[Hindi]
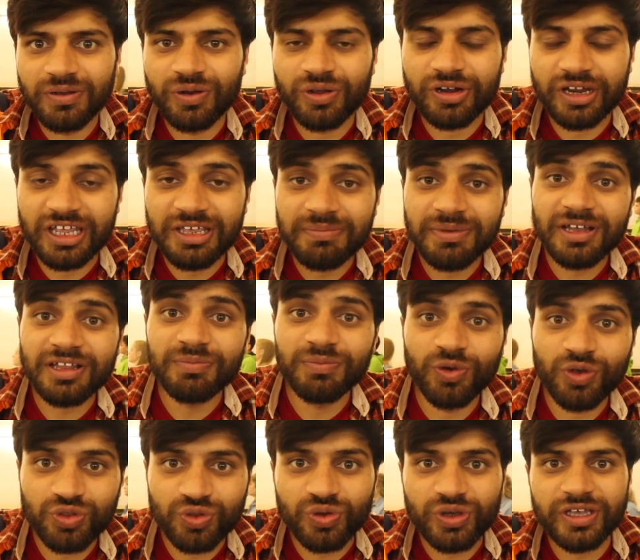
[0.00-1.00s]
और रही बात
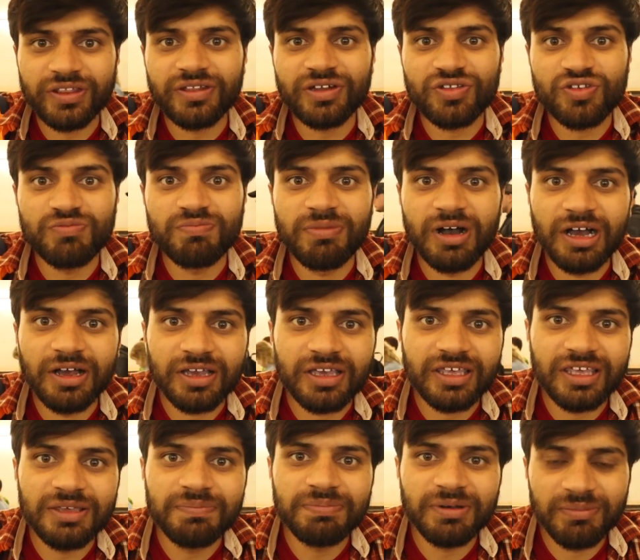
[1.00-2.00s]
मॉस्को के अंदर जो
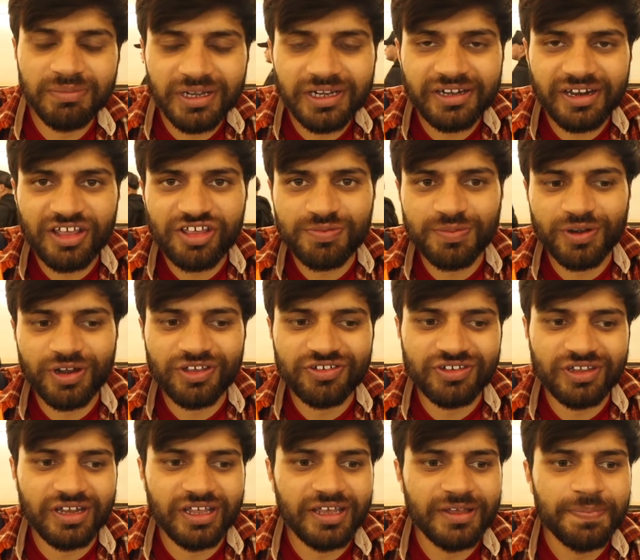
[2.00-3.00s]
बाकी पब्लिक
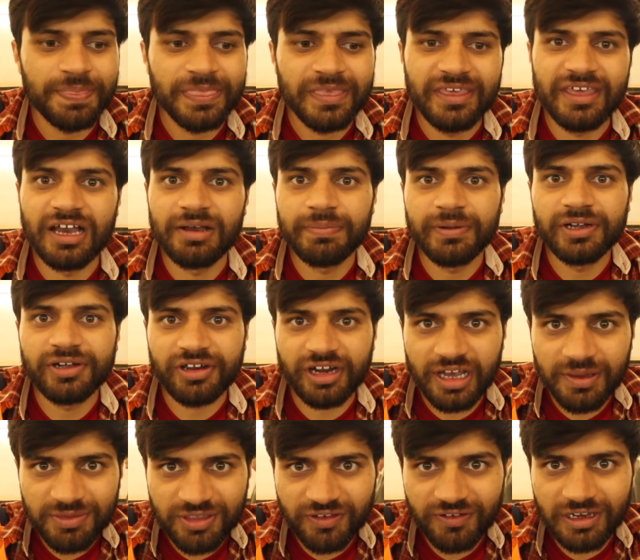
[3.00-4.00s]
ट्रांसपोर्टेशन है यहाँ पर
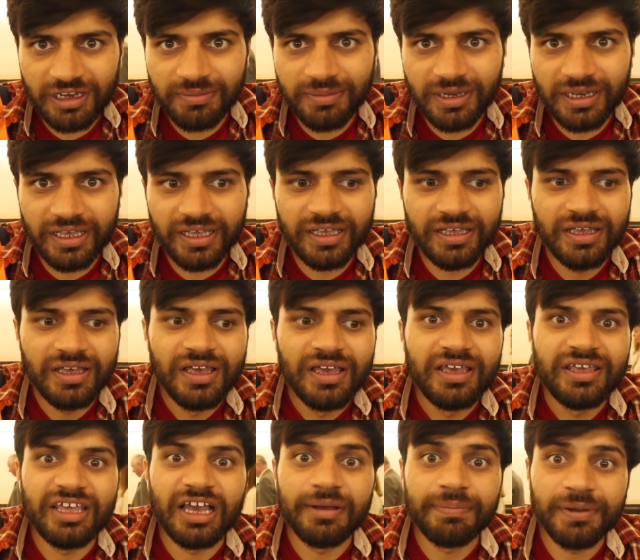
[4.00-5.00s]
ट्राम्स अवेलेबल हैं
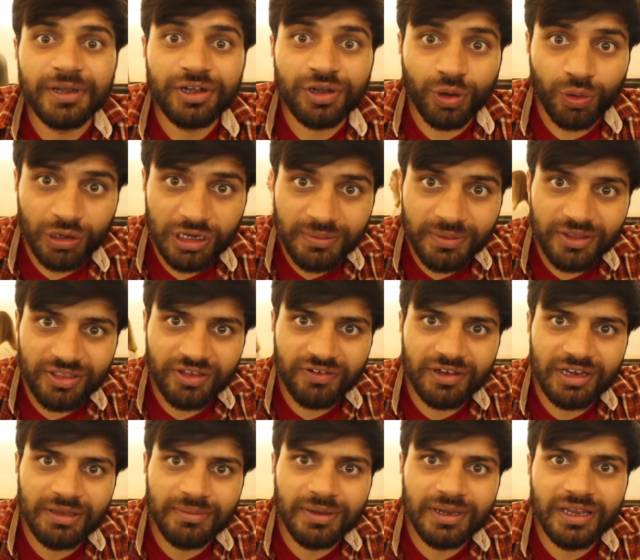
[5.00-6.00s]
यहाँ पे ट्रॉली बस
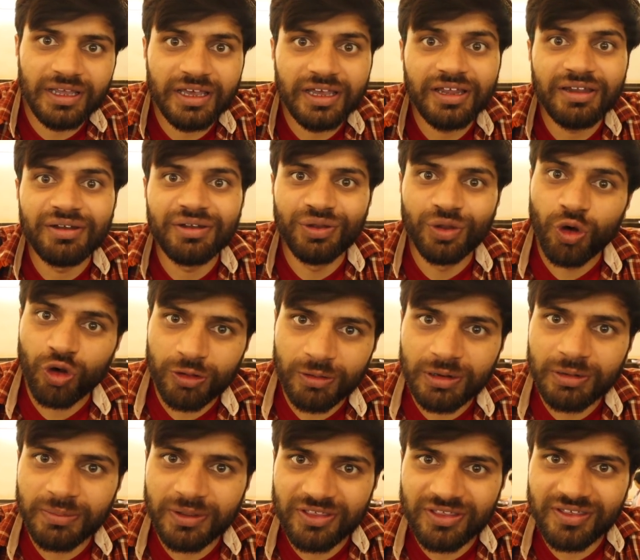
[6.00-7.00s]
अवेलेबल हैं
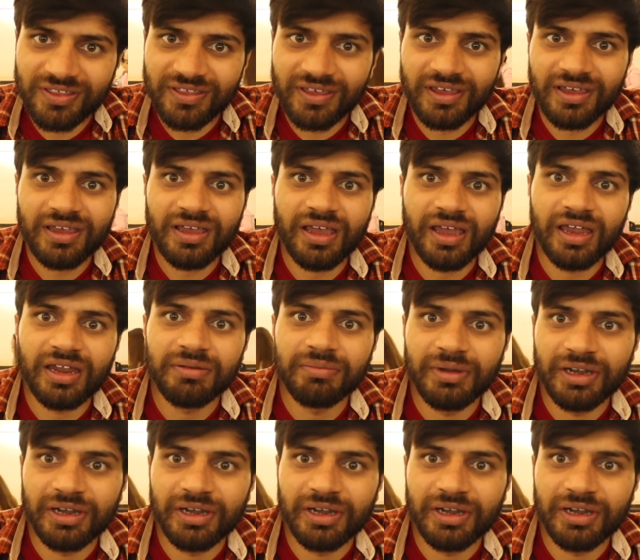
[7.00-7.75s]
नॉर्मल बसेज हैं एंड